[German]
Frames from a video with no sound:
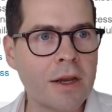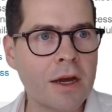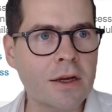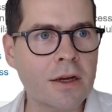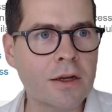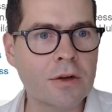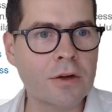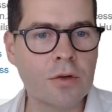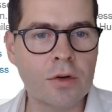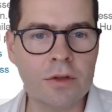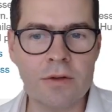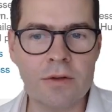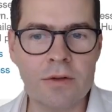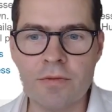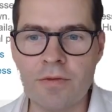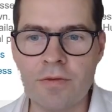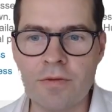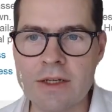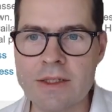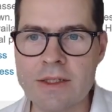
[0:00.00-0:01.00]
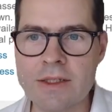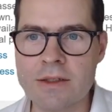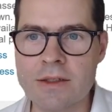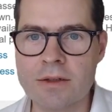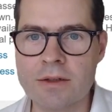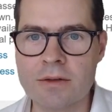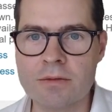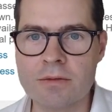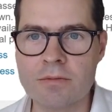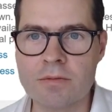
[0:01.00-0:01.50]
nachgeguckt, was
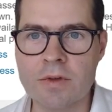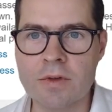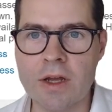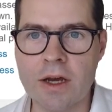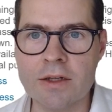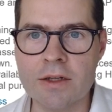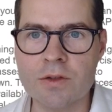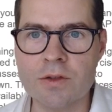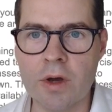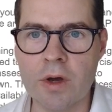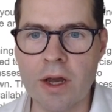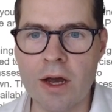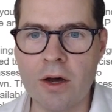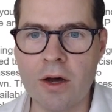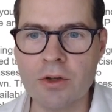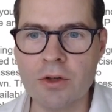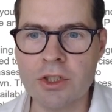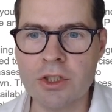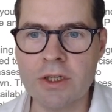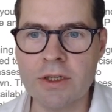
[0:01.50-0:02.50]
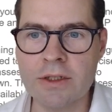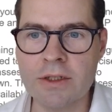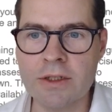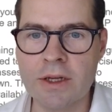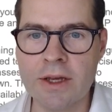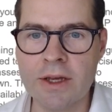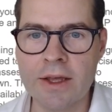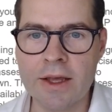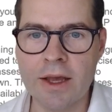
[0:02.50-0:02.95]
da so heraussticht.